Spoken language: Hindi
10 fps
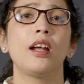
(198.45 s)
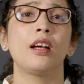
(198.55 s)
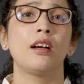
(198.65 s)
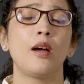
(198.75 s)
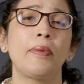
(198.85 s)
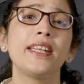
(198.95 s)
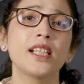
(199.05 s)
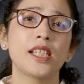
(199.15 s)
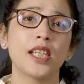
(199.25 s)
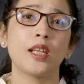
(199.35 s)

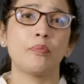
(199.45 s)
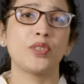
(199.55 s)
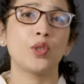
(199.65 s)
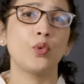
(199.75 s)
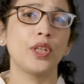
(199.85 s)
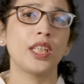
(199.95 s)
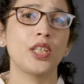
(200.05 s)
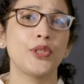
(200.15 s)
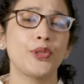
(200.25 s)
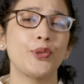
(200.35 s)
अपेंडिक्स के रप्चर होने की
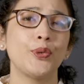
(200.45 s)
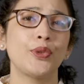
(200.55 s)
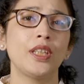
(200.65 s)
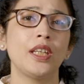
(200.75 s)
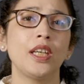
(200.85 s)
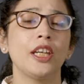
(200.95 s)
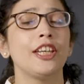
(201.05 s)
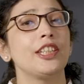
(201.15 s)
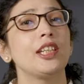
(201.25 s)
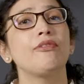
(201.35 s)
हिस्ट्री होती है
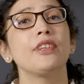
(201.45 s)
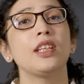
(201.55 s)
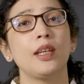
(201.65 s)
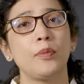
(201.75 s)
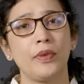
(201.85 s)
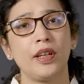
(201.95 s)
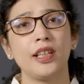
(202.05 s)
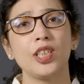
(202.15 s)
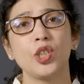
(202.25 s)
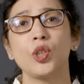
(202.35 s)
या फिर एक
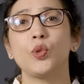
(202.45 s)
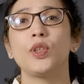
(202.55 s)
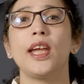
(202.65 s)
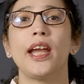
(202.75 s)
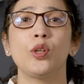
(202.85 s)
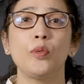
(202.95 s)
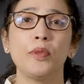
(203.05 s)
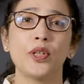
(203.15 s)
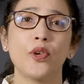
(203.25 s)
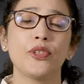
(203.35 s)
कंडीशन होती है
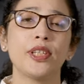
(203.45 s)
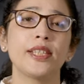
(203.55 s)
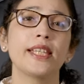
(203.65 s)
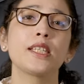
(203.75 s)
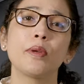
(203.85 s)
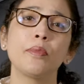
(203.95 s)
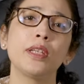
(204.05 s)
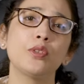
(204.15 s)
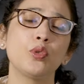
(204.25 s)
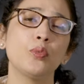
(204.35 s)
एंडोमेट्रियोसिस इसमें
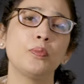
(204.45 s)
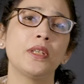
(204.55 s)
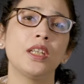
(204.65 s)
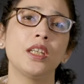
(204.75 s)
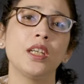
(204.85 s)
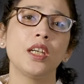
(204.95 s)
भी ट्यूब की